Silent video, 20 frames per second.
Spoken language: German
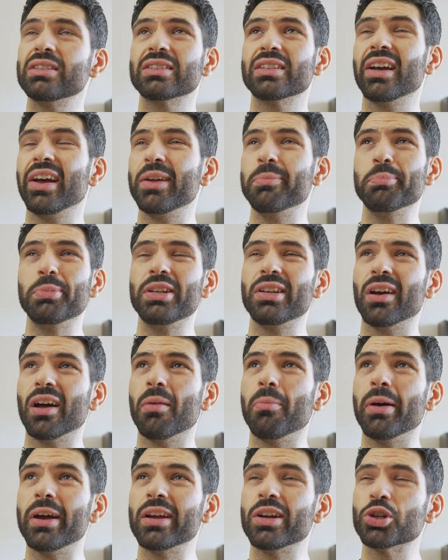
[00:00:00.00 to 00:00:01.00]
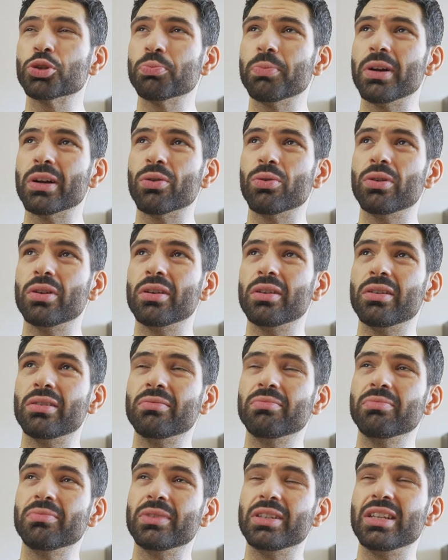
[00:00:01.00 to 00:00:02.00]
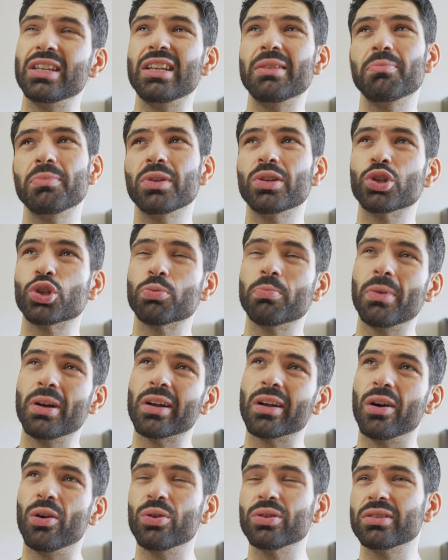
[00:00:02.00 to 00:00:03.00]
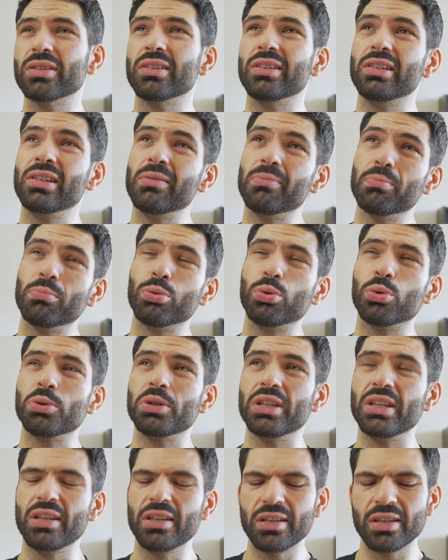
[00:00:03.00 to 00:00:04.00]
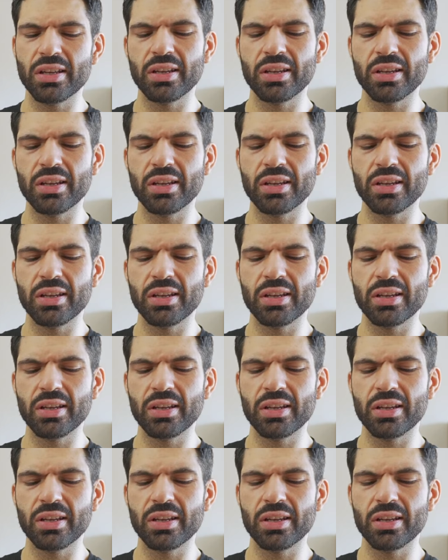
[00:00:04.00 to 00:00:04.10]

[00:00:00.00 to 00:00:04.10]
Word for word: Ist kein bitterer Beigeschmack oder Nebengeschmack außer dem Protein